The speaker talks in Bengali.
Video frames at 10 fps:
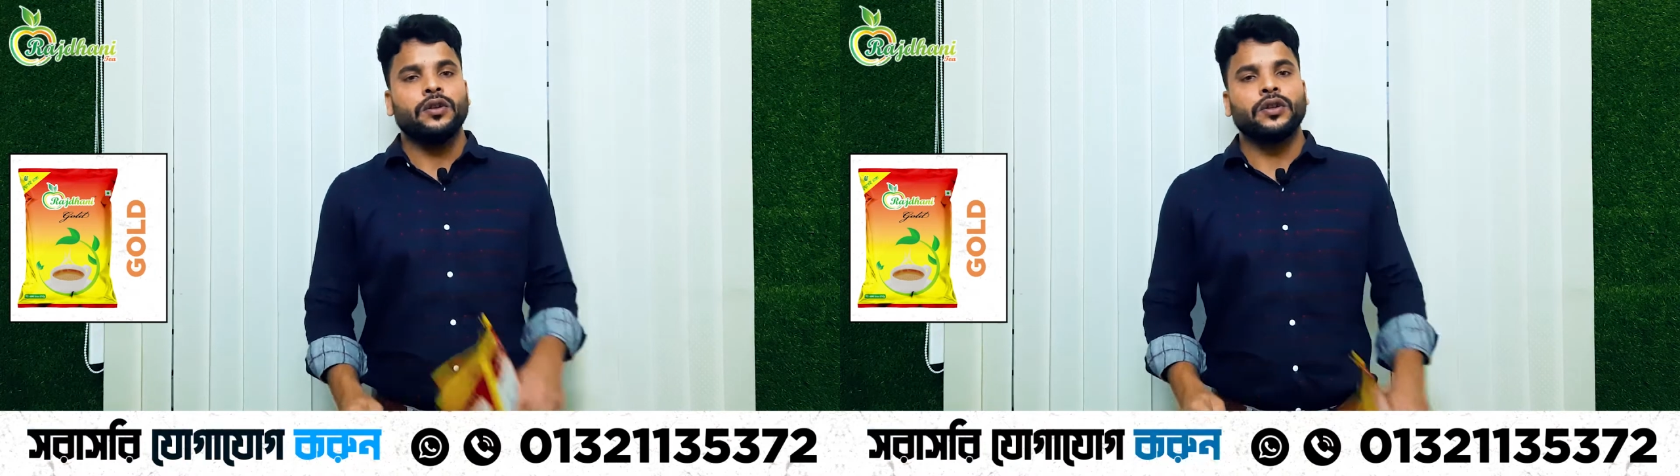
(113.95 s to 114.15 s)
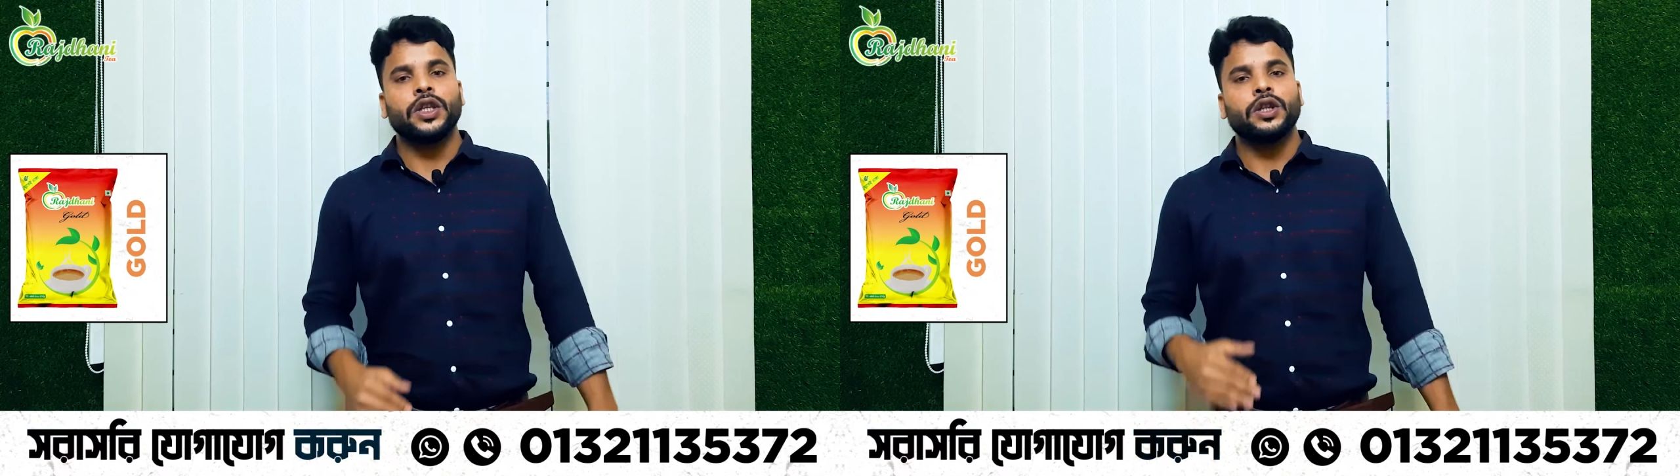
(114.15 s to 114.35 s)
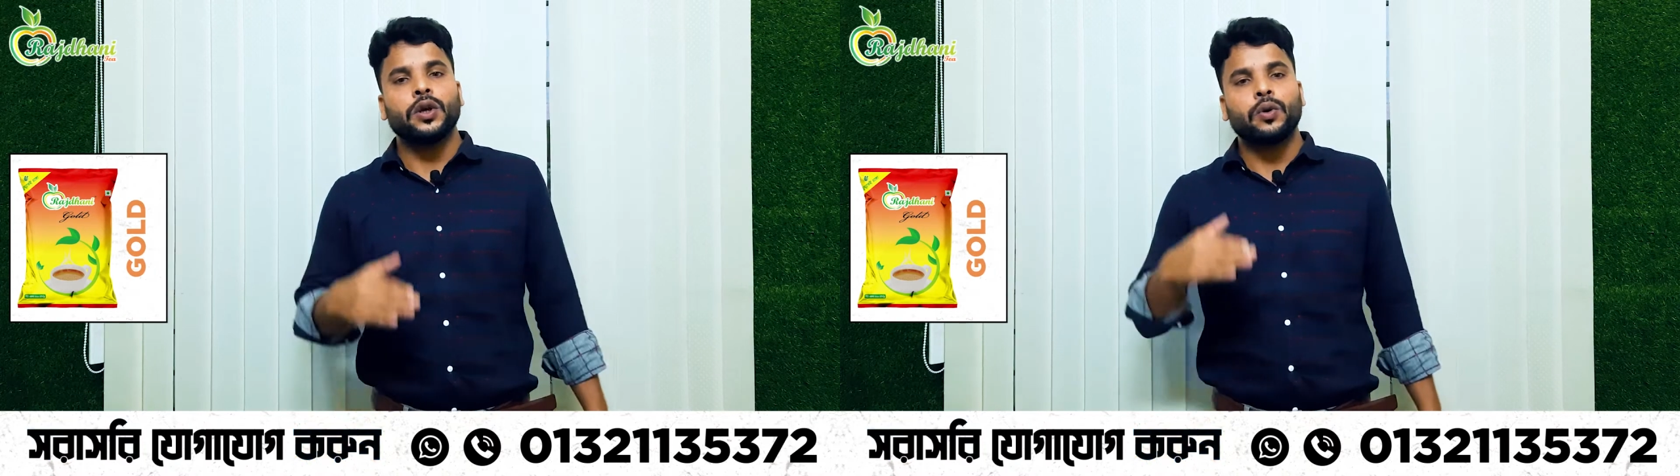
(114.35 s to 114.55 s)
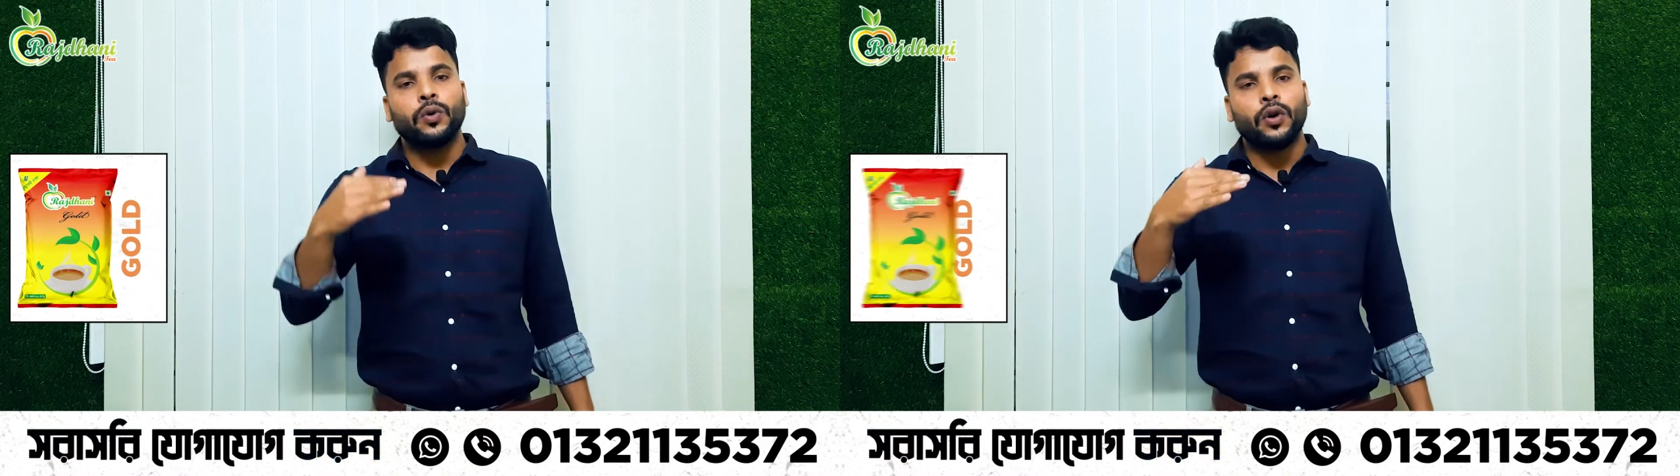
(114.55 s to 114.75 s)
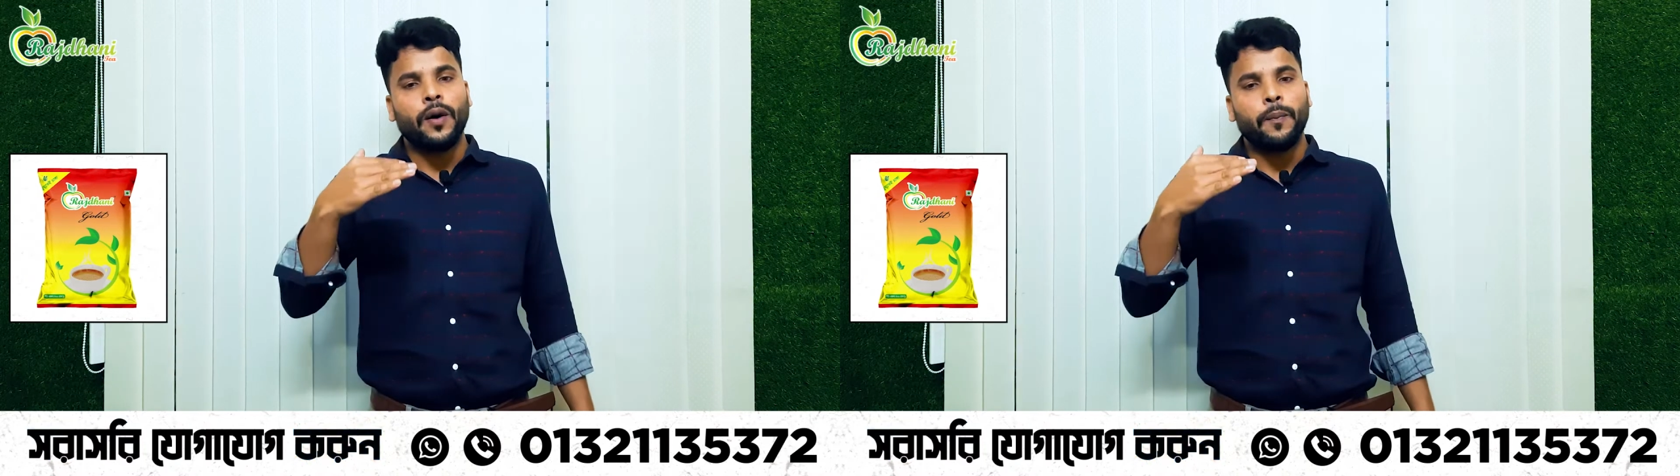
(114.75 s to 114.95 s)
তৃতীয়
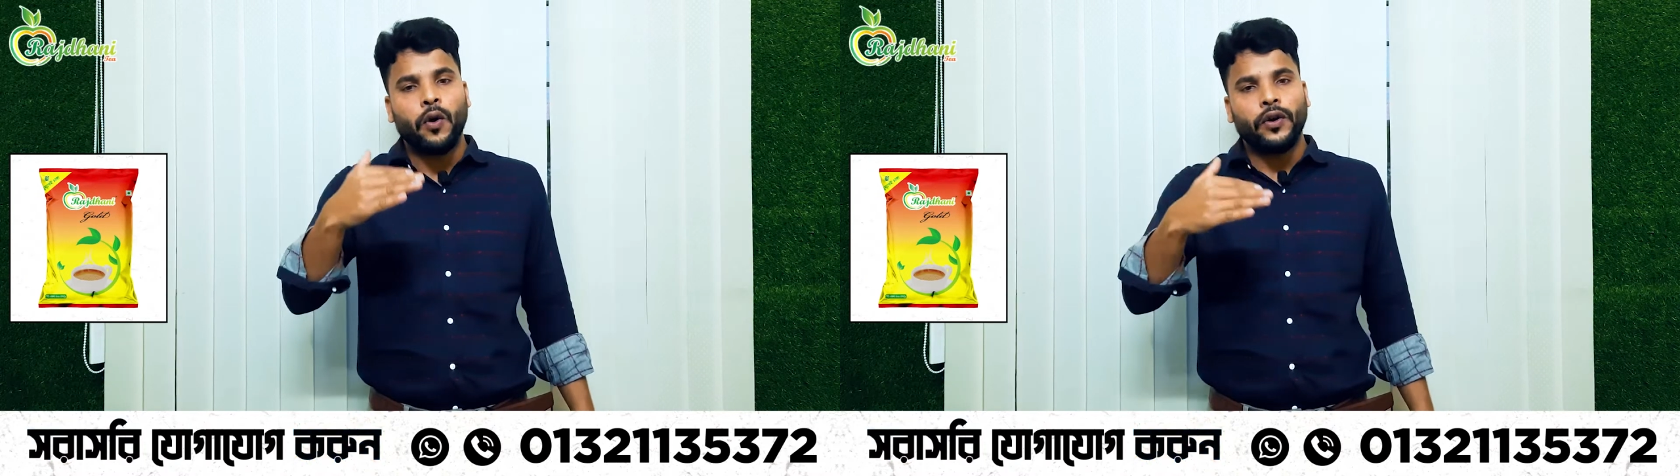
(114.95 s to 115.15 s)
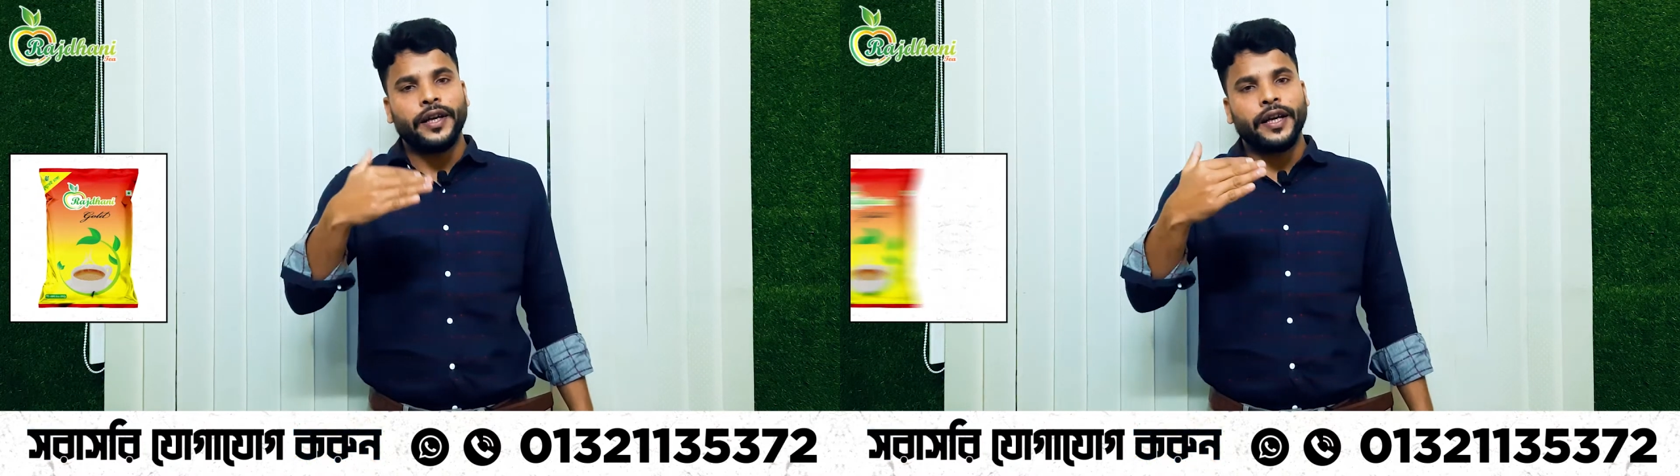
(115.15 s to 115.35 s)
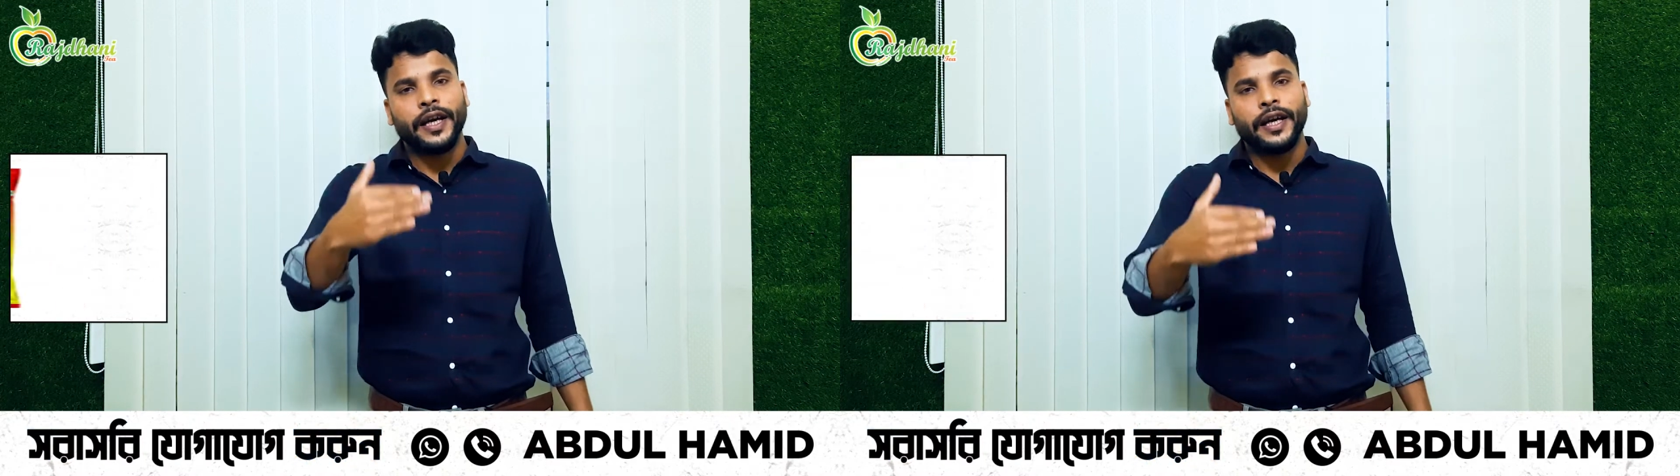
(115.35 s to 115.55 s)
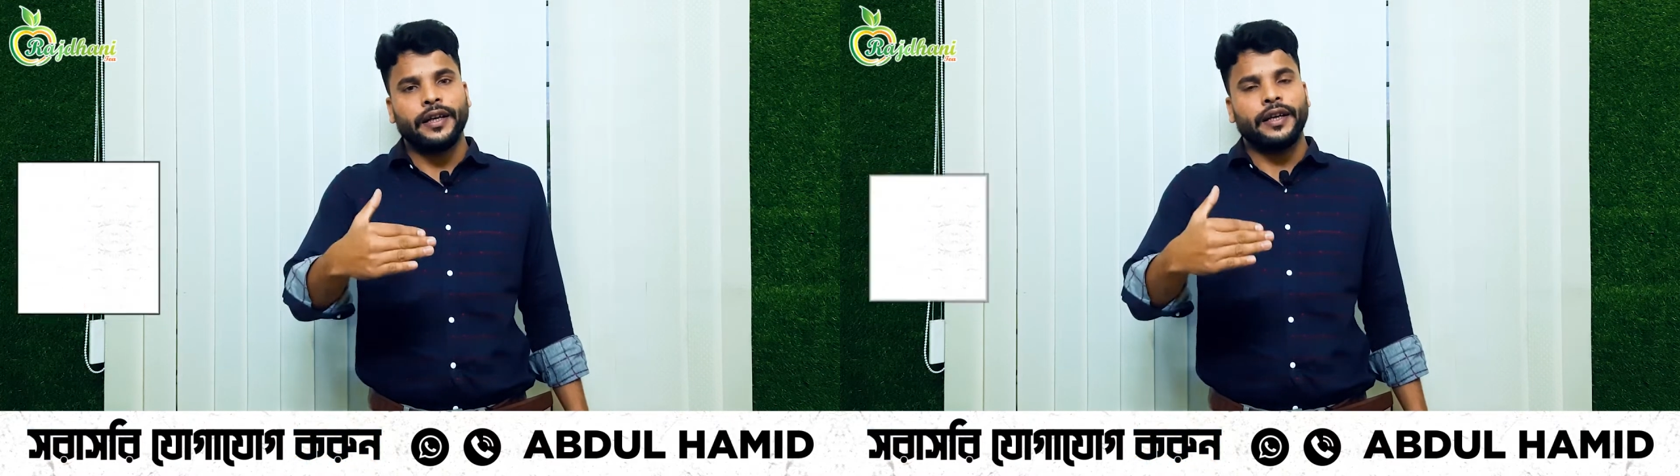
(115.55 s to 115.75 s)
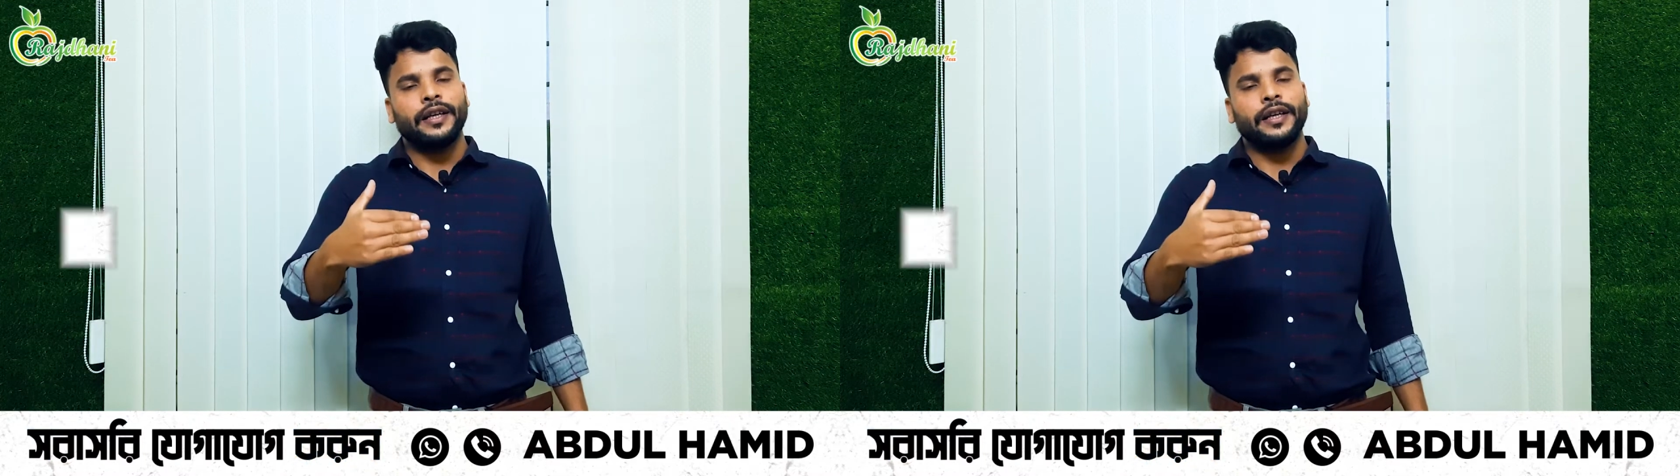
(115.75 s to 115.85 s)
কোনো পক্ষের